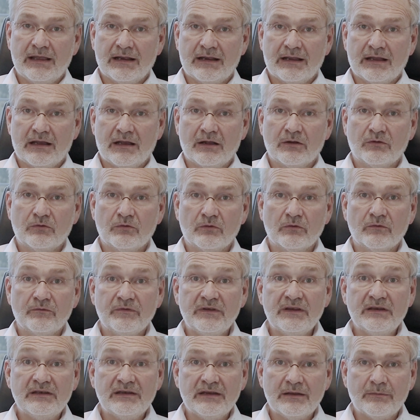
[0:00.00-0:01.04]
Erkrankungen
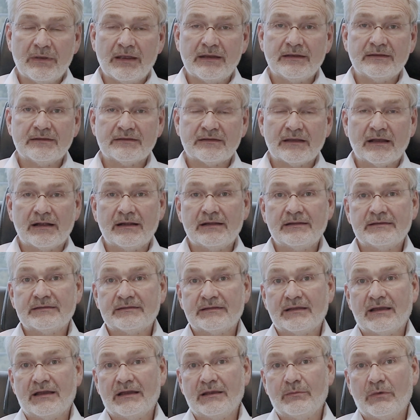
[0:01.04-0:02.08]
wie Demenz,
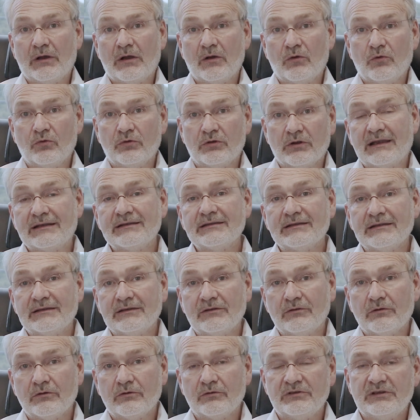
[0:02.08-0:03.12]
Alzheimer und anderen
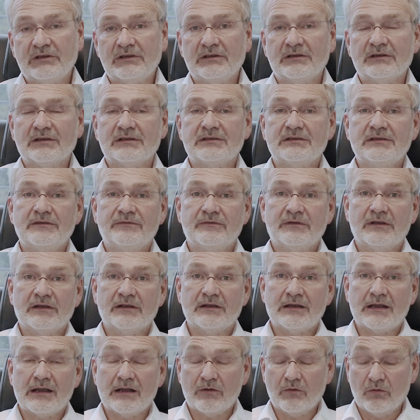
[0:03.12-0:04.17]
neurodegenerativen
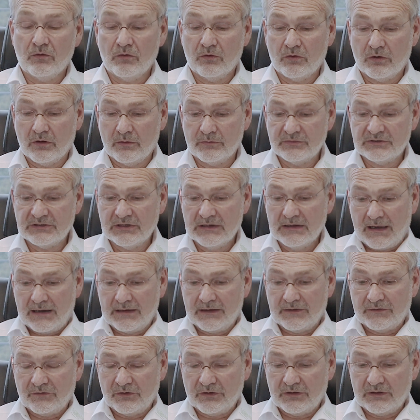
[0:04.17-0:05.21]
Erkrankungen kommt,
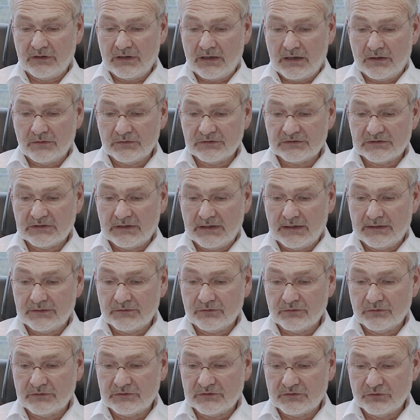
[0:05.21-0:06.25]
einer solchen
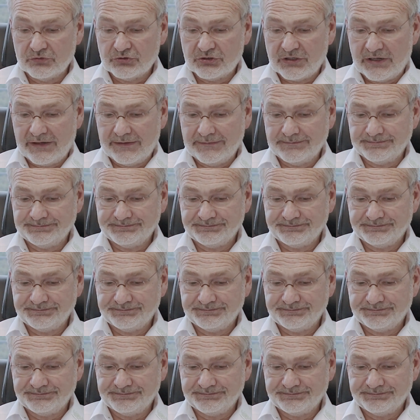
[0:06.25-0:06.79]
Ausleitung zu stellen.